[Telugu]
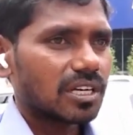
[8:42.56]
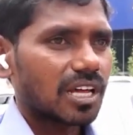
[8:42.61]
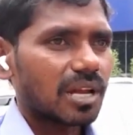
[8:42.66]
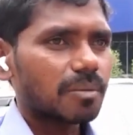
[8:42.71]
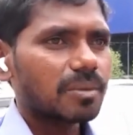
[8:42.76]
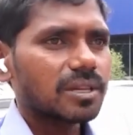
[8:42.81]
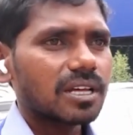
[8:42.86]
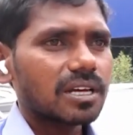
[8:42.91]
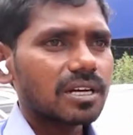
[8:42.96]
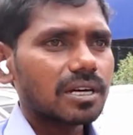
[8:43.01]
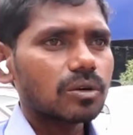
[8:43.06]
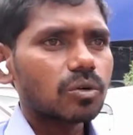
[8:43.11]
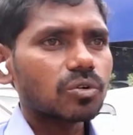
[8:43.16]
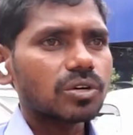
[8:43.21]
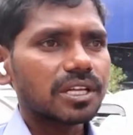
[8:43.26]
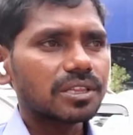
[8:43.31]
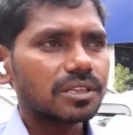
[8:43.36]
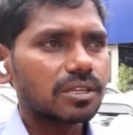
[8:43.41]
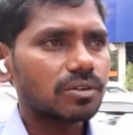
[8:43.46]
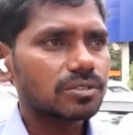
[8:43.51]
నార్మల్ దానికంటే
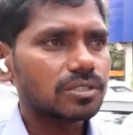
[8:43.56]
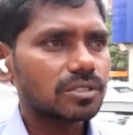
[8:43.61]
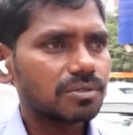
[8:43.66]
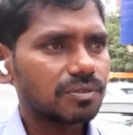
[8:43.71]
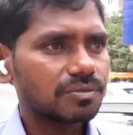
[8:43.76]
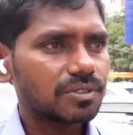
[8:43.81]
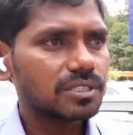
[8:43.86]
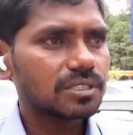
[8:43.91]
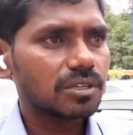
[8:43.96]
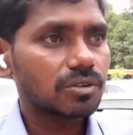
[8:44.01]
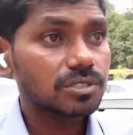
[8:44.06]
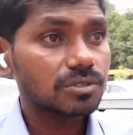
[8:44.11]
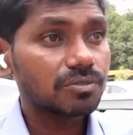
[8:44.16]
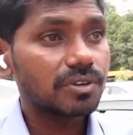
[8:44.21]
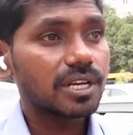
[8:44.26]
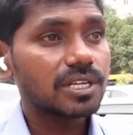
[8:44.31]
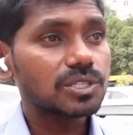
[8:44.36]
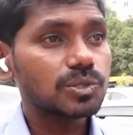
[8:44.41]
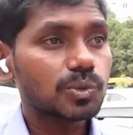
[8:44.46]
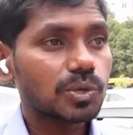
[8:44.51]
ఒక టెన్ థౌసండ్ ఫిఫ్టీన్ థౌసండ్
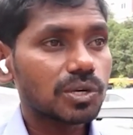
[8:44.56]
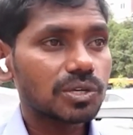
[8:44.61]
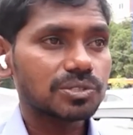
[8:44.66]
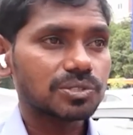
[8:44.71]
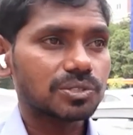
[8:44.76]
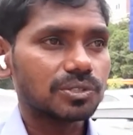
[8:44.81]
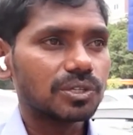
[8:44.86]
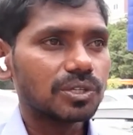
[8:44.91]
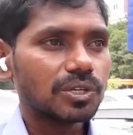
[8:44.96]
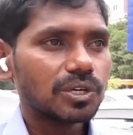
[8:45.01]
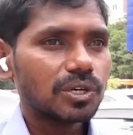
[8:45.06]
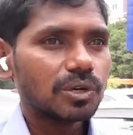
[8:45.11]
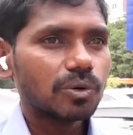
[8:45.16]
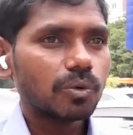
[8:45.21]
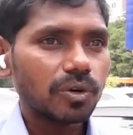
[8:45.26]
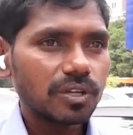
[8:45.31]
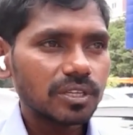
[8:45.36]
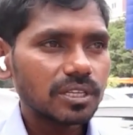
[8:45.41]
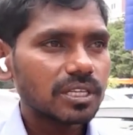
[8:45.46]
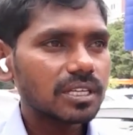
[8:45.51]
వేరియేషన్ ఉండొచ్చు
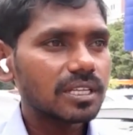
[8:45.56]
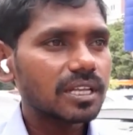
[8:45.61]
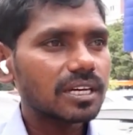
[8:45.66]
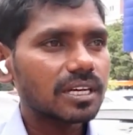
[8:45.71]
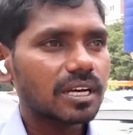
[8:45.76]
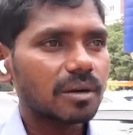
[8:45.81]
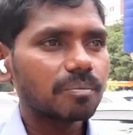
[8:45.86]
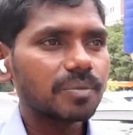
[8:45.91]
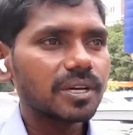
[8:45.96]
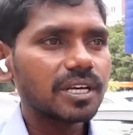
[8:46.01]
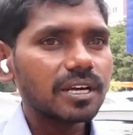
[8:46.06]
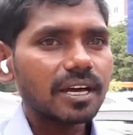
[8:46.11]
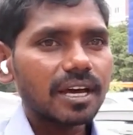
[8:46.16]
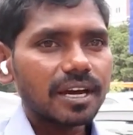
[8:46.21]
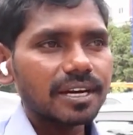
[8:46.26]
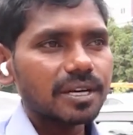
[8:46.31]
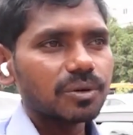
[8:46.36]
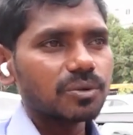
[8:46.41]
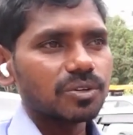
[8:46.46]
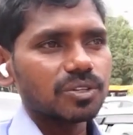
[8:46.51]
ఉండిందంటే దాని కంపెనీ
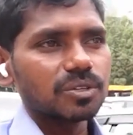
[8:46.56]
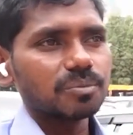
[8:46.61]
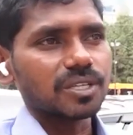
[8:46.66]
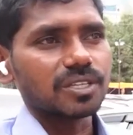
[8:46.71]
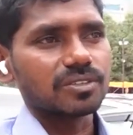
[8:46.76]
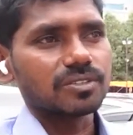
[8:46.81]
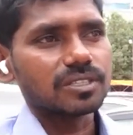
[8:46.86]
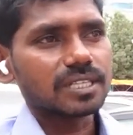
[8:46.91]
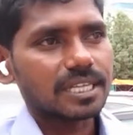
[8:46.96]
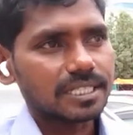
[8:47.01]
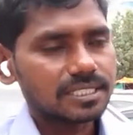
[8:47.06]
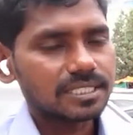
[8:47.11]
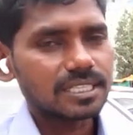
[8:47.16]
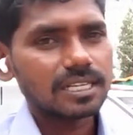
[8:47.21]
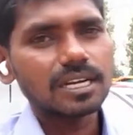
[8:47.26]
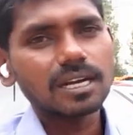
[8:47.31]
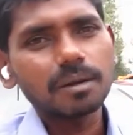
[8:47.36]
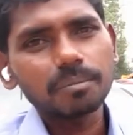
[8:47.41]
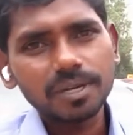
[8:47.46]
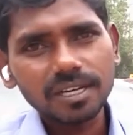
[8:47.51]
గ్యారంటీ ఉంటుంది
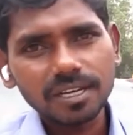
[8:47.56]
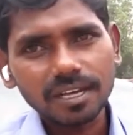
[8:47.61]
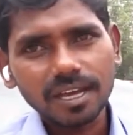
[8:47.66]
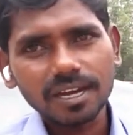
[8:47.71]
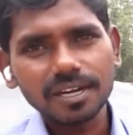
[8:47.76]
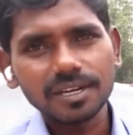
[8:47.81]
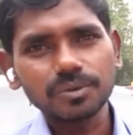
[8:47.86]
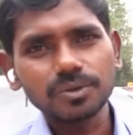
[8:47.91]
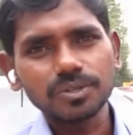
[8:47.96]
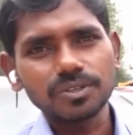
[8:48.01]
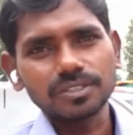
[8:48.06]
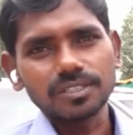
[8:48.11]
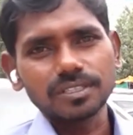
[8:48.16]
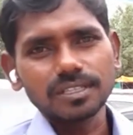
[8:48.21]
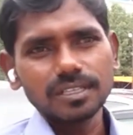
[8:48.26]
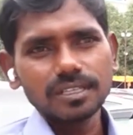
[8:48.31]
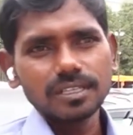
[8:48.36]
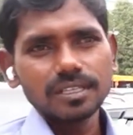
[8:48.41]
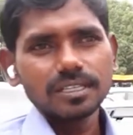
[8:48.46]
ఖచ్చితంగా కంపెనీ గ్యారంటీ ఉంటుంది